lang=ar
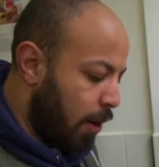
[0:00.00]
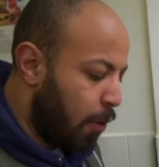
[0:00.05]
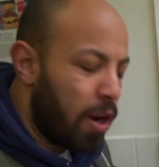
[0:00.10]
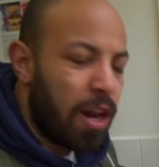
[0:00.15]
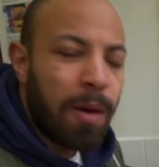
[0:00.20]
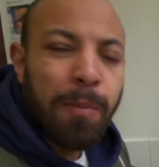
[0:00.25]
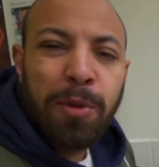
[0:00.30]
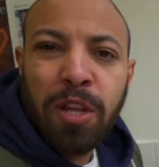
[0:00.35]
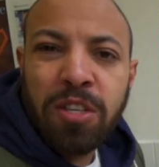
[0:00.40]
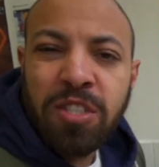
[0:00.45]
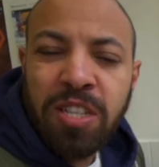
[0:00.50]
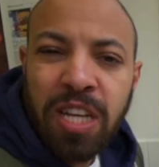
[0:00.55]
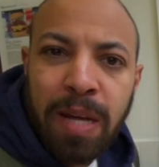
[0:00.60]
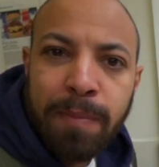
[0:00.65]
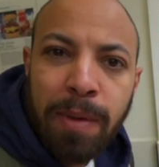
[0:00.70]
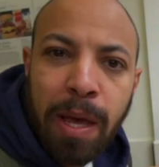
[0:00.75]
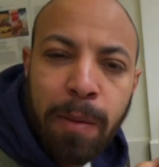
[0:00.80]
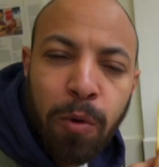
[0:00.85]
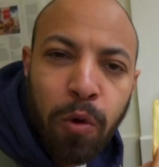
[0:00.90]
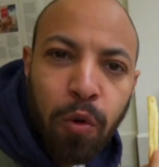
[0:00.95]
اولا البطاطس هنا
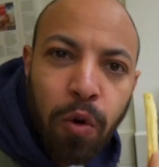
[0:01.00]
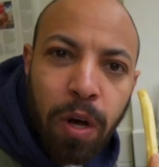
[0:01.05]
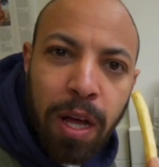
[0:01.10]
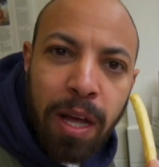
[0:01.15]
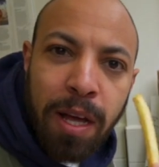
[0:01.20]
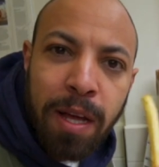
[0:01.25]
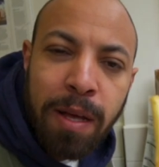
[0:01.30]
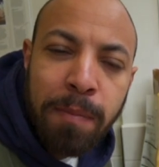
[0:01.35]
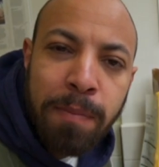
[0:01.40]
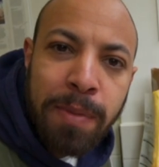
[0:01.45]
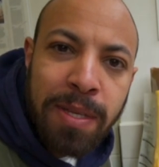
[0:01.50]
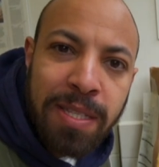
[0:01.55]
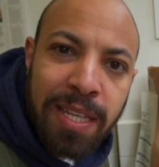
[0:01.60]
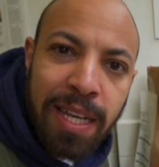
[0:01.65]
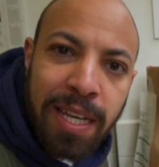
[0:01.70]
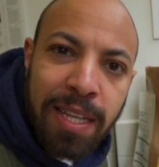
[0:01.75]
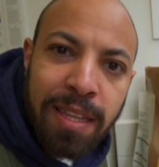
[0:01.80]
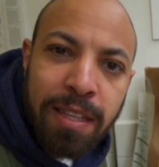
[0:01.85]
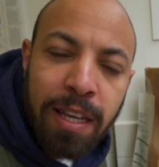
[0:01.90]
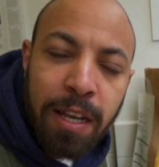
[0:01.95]
بيعملوها
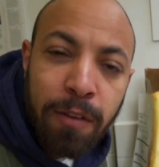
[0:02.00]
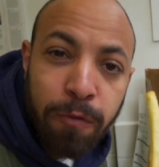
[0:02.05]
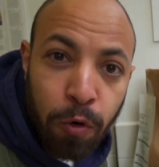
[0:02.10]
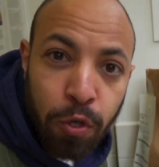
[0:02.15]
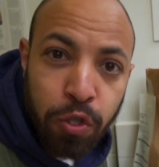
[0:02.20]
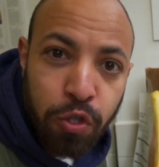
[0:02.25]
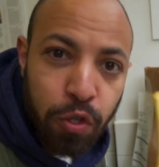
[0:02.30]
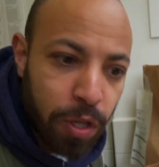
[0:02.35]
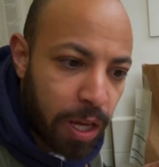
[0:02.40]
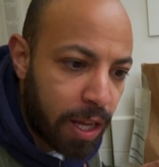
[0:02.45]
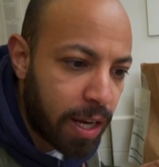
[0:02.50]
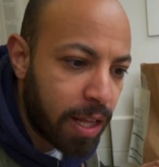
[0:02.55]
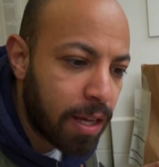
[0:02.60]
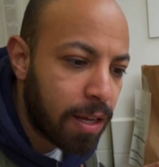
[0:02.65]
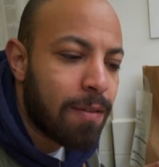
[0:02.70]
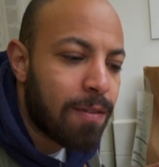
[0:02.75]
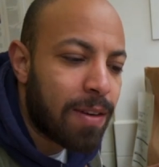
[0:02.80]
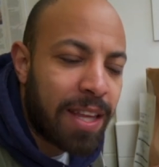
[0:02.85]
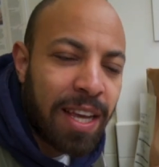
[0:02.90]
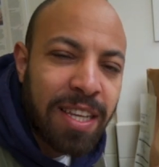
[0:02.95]
بزيت الفول السوداني
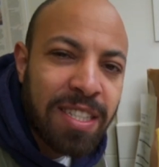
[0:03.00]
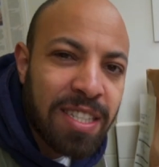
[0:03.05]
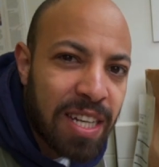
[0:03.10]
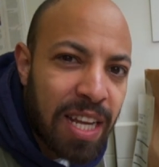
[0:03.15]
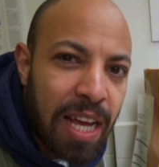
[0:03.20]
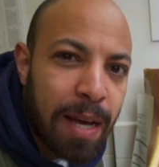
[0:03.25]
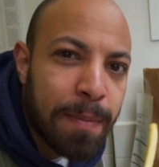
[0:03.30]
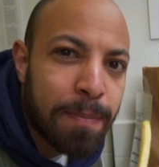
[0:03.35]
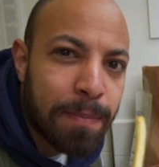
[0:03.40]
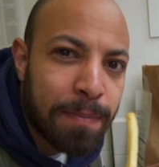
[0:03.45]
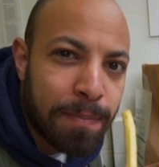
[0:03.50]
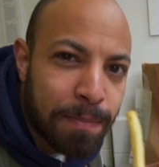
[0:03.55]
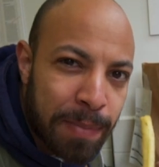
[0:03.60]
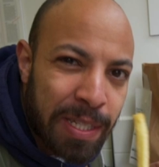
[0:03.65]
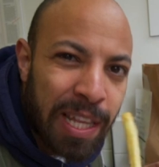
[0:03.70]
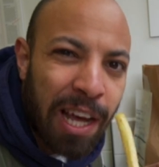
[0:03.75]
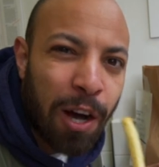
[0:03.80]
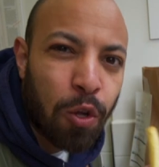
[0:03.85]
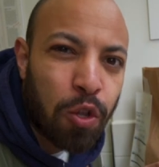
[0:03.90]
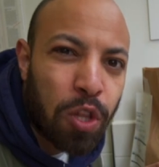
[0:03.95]
فتحس ان هي
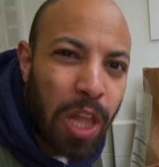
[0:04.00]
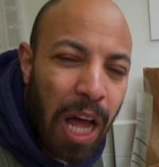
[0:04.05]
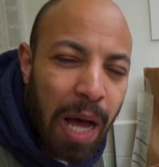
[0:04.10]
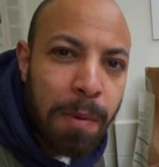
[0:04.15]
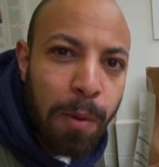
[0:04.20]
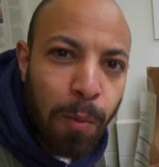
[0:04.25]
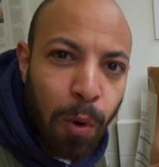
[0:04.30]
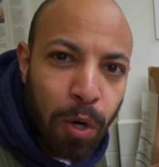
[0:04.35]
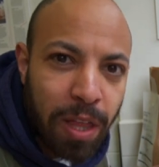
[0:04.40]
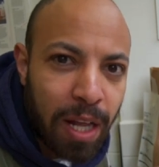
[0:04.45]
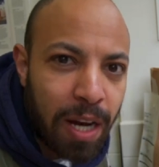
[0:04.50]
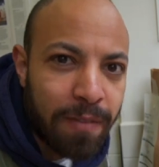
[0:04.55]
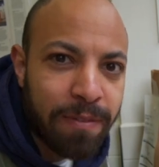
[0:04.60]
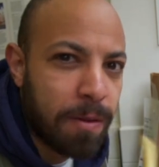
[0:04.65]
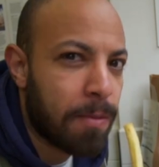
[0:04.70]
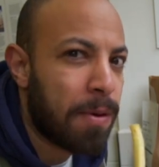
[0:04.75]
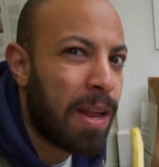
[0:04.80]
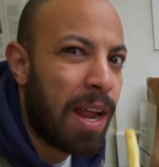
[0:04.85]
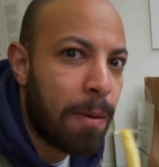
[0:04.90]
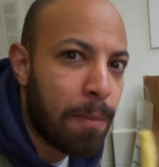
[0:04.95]
بتاخد طعم مختلف
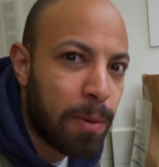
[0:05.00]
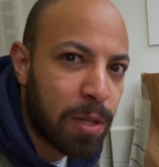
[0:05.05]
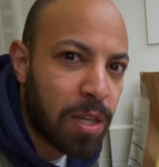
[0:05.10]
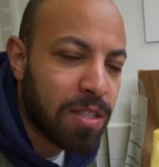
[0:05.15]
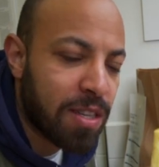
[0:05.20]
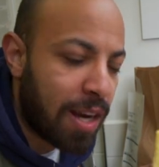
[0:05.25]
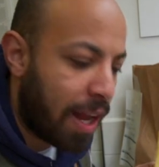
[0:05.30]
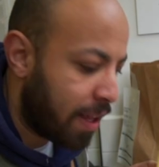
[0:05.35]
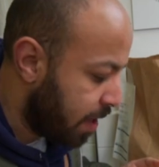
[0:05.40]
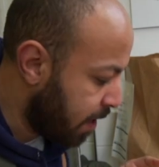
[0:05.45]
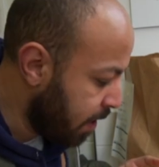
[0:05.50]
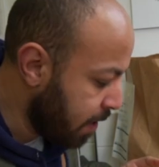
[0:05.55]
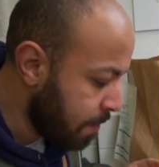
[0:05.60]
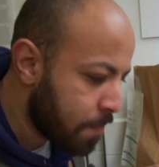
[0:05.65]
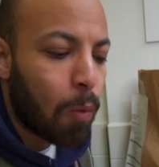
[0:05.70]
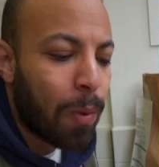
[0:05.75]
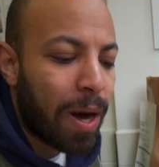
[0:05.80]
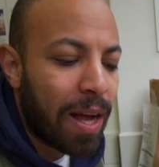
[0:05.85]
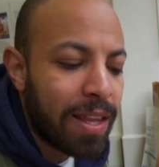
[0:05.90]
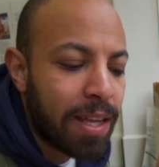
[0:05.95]
تماما عن البطاطس العاديه
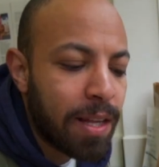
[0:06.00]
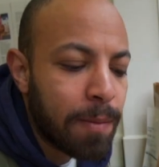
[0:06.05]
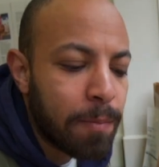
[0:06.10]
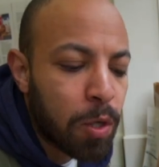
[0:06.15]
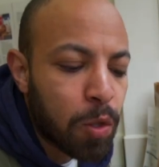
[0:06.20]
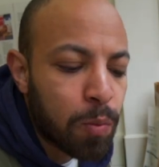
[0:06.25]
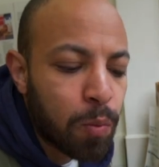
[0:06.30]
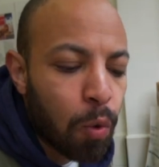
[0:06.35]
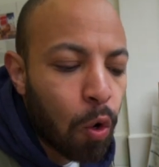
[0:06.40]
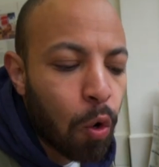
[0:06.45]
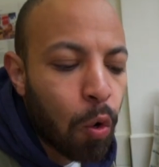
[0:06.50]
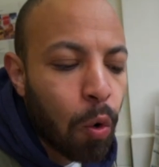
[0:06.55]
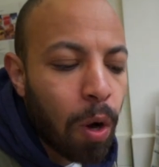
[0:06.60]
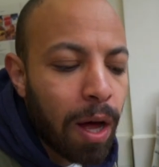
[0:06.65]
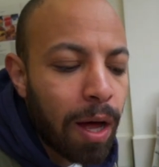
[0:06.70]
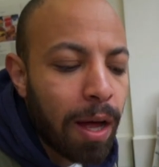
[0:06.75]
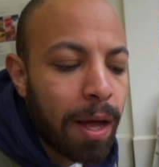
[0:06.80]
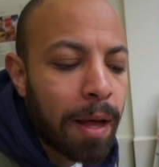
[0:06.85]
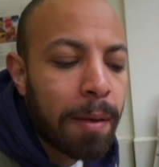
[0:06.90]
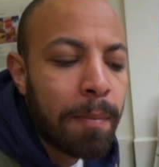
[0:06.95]
وبعدين
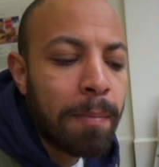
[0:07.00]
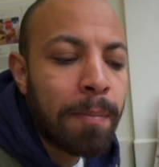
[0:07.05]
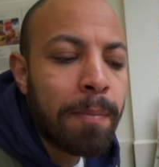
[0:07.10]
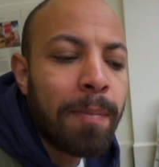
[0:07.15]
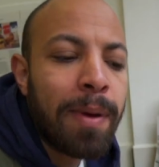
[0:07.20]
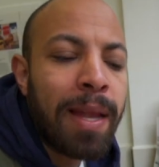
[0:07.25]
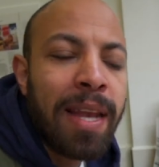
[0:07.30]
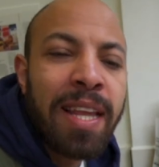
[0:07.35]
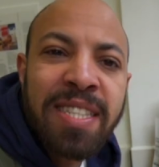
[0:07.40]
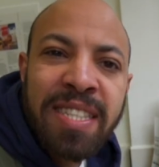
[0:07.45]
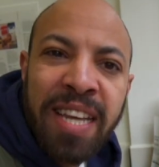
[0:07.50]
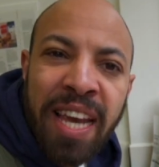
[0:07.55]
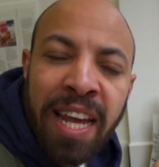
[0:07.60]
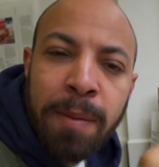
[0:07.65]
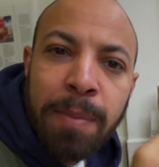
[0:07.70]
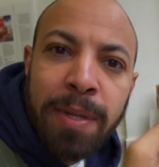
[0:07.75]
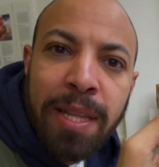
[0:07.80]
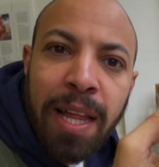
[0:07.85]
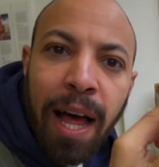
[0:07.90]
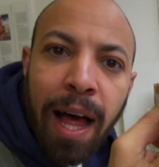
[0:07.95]
بيطبخوها
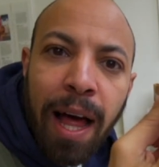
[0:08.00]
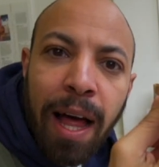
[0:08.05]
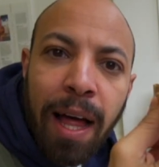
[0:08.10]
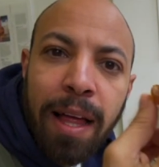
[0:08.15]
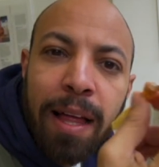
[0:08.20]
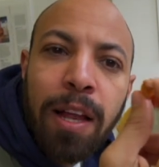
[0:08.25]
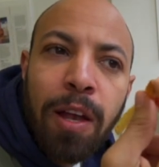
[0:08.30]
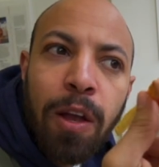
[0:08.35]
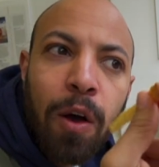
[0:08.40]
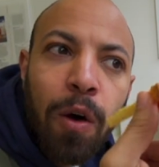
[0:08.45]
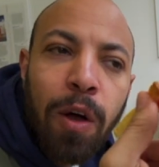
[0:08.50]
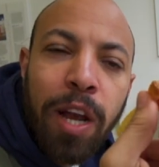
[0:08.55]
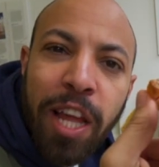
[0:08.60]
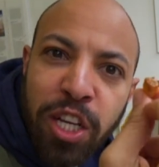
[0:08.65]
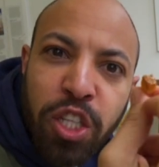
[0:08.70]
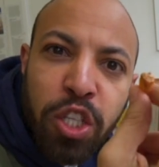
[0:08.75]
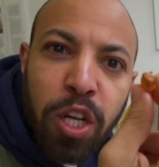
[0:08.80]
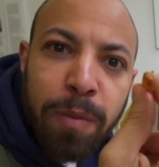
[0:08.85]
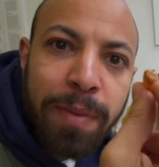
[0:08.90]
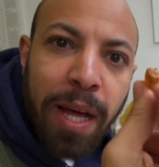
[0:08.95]
بالسكين بتاعها اللي هو
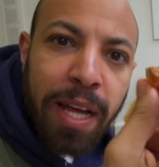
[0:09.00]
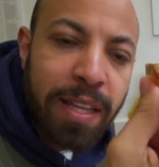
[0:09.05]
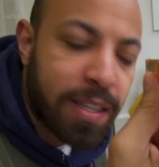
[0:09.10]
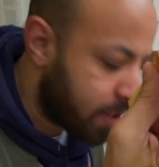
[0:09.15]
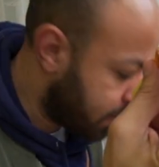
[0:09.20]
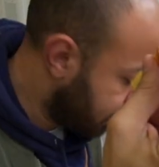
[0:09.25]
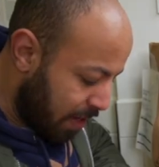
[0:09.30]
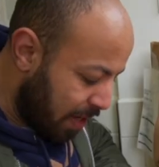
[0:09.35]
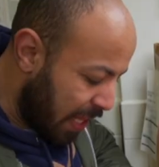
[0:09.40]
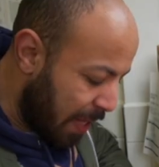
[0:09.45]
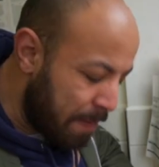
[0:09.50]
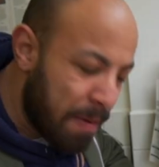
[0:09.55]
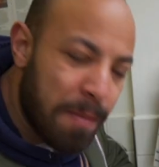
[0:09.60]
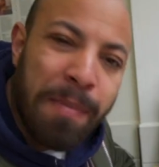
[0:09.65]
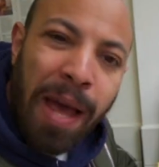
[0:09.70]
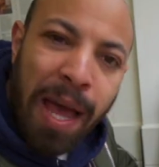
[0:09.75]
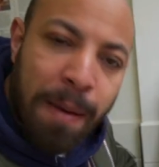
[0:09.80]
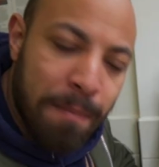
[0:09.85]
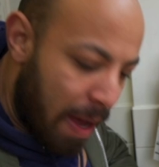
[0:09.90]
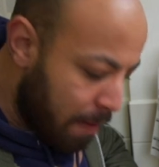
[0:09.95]
القشره بتاعتها انا
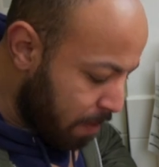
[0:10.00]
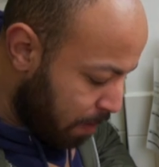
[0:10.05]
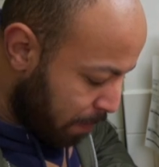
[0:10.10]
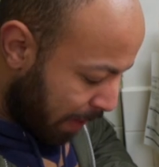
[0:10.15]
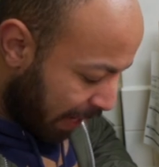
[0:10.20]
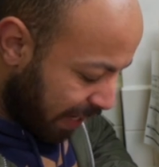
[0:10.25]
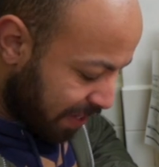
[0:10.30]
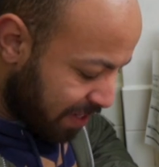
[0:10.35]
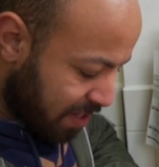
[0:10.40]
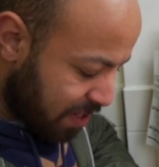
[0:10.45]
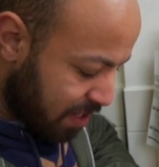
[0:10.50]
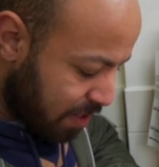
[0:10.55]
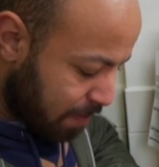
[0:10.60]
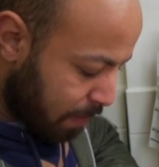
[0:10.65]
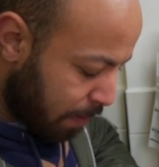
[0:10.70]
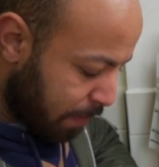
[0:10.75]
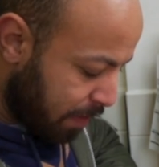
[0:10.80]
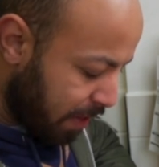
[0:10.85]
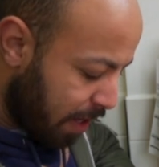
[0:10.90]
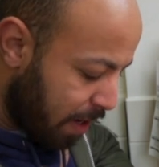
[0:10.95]
دايما بحب اعمل ميكس
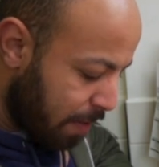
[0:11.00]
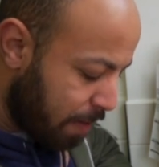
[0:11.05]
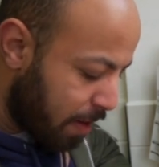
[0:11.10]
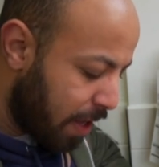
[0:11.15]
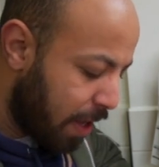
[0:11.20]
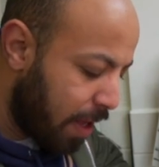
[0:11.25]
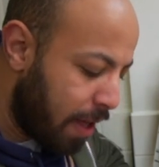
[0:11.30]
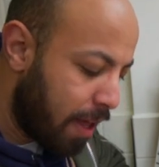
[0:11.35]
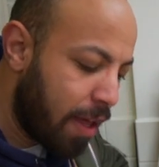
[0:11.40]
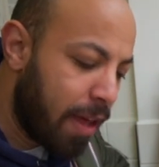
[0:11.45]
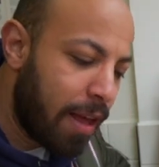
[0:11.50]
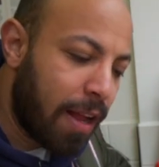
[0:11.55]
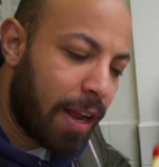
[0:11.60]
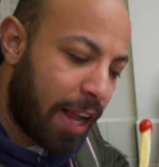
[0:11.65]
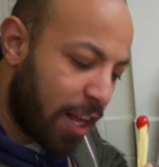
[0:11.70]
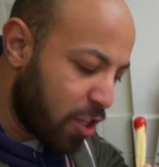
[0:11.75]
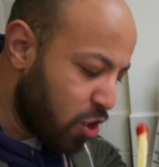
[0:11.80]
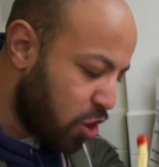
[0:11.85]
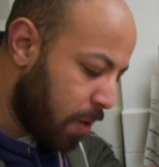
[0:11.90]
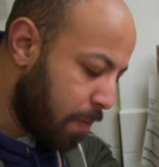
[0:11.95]
ما بين
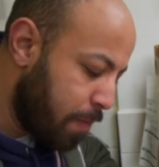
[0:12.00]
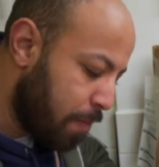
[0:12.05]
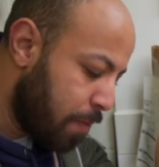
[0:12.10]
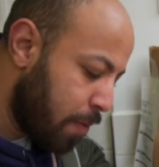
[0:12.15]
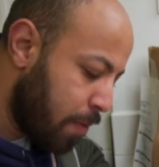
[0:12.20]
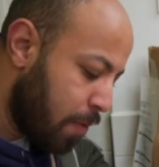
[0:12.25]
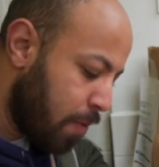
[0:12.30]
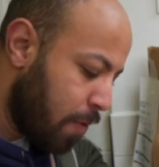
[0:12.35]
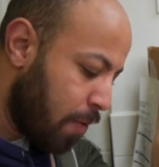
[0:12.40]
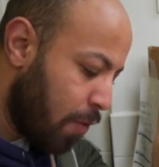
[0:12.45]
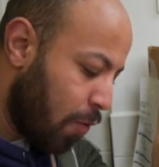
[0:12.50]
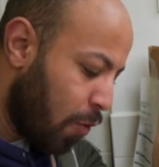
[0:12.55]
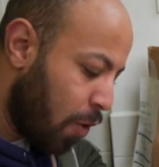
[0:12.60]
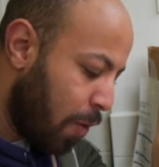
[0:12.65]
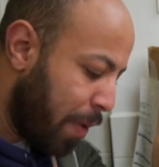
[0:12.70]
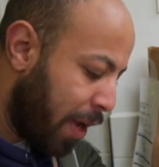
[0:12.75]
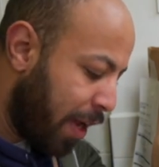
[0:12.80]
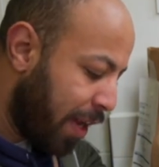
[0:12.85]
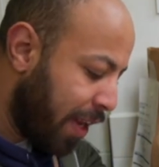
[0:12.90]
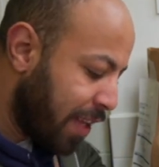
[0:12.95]
الكاتشب
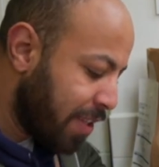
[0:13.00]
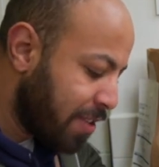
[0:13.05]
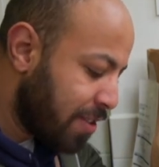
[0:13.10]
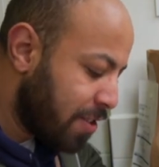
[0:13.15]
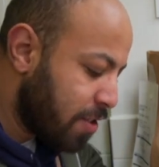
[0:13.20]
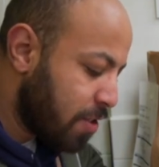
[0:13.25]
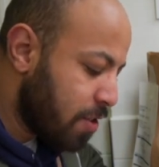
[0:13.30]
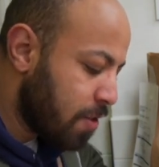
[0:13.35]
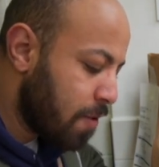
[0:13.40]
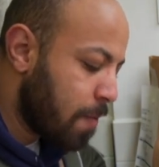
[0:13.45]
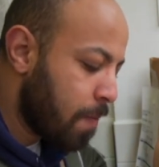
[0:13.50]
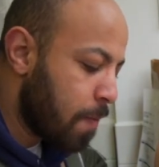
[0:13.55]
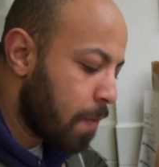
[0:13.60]
والمايونيز